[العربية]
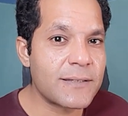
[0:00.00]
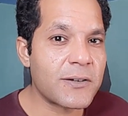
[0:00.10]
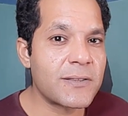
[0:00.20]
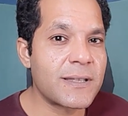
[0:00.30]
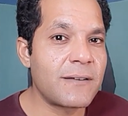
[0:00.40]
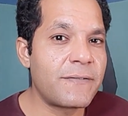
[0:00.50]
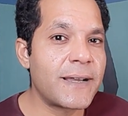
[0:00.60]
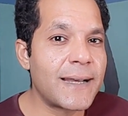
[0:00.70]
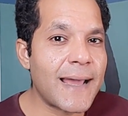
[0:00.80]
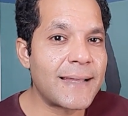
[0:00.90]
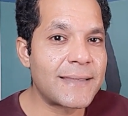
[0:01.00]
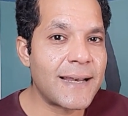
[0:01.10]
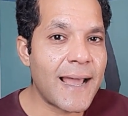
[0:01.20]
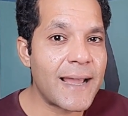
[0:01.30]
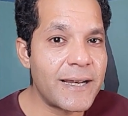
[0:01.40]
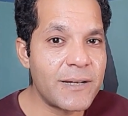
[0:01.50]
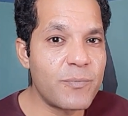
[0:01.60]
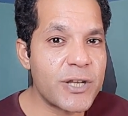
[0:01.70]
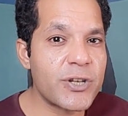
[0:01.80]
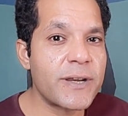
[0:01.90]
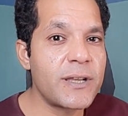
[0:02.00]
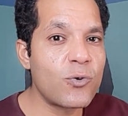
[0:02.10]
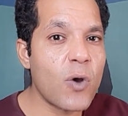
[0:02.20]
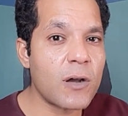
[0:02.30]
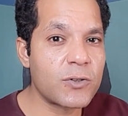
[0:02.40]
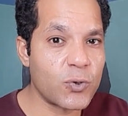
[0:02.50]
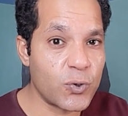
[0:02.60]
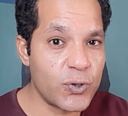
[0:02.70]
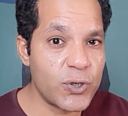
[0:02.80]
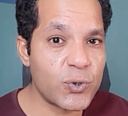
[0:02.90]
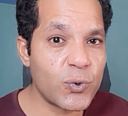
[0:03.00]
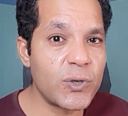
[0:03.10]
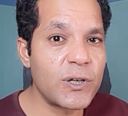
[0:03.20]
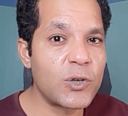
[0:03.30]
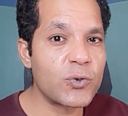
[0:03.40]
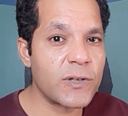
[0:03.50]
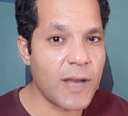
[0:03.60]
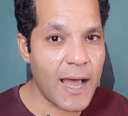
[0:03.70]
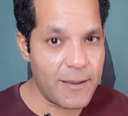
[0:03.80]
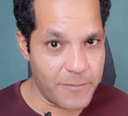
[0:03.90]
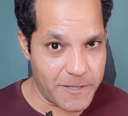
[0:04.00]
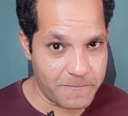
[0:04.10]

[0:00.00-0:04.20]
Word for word: رد الفعل عند العقل البشري وقت رؤيته للون الأحمر